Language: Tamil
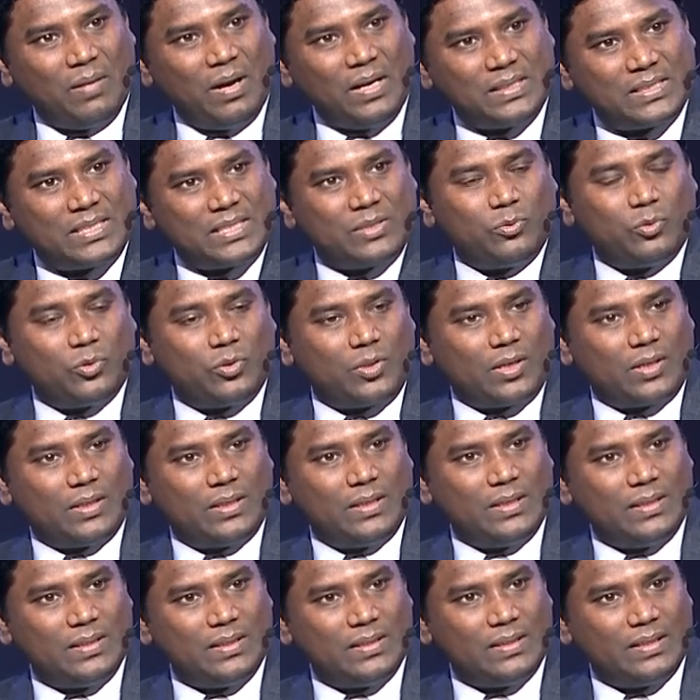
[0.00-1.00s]
மாற்றி
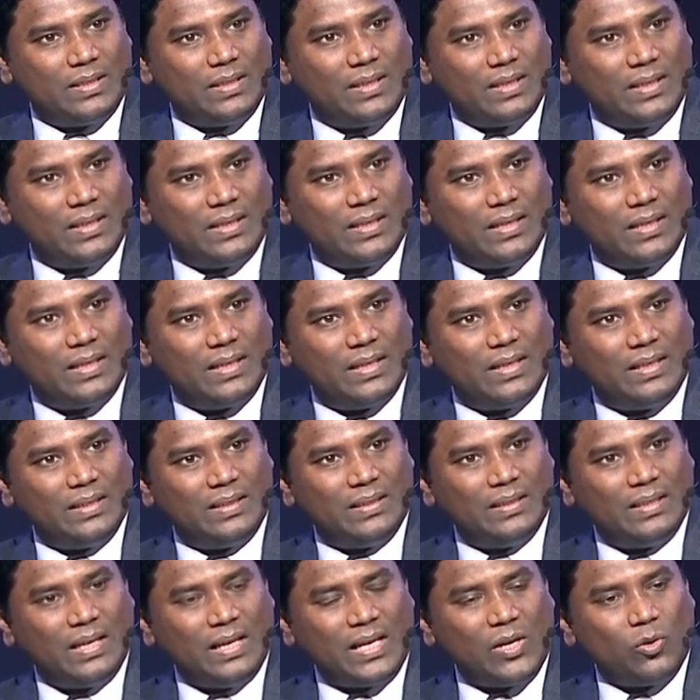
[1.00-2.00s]
விட்டுறது
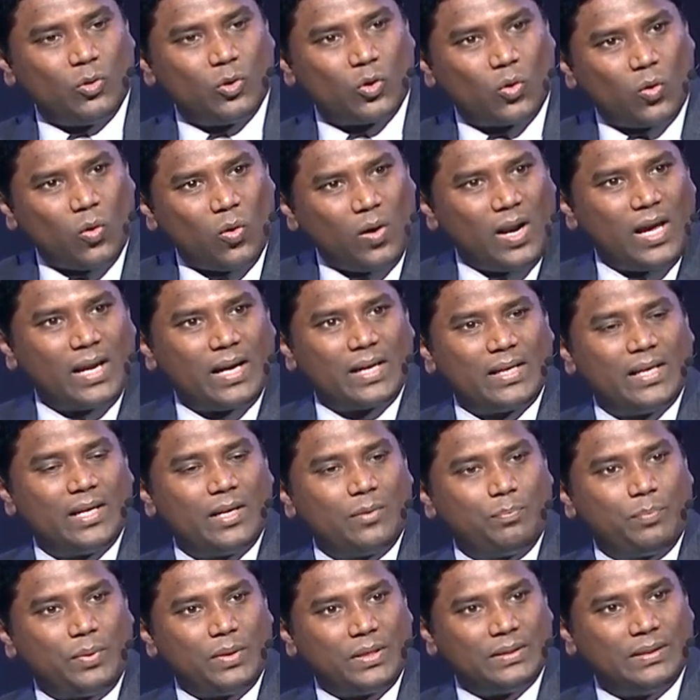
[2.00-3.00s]
எங்கே ஒரு கோளாறை
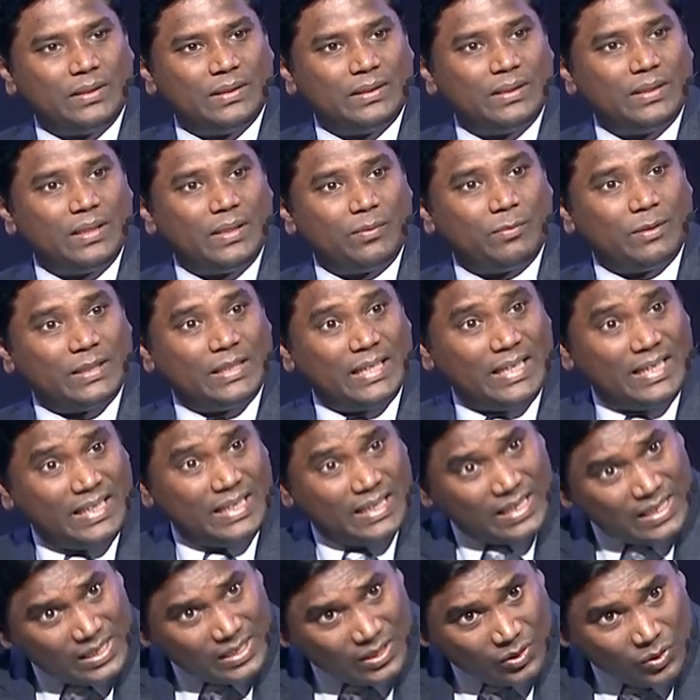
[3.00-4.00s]
ஏற்படுத்துது என்பதை
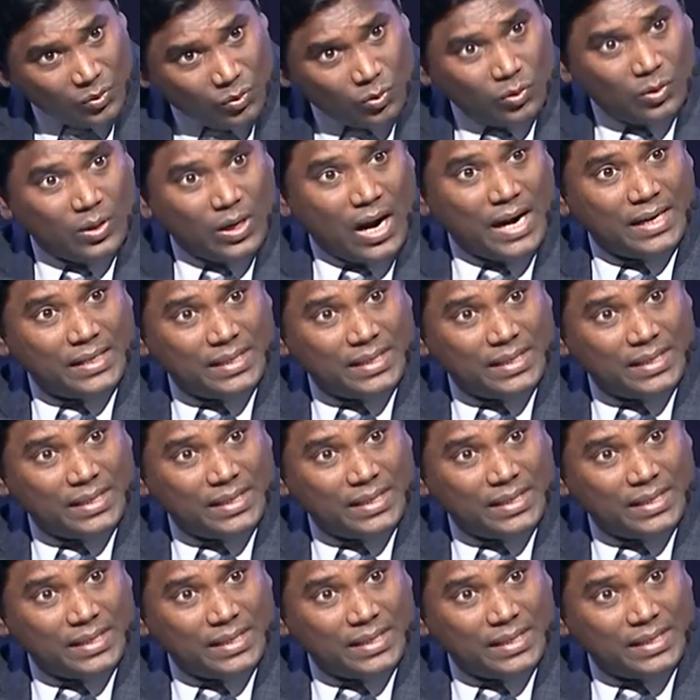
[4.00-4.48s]
ஒரு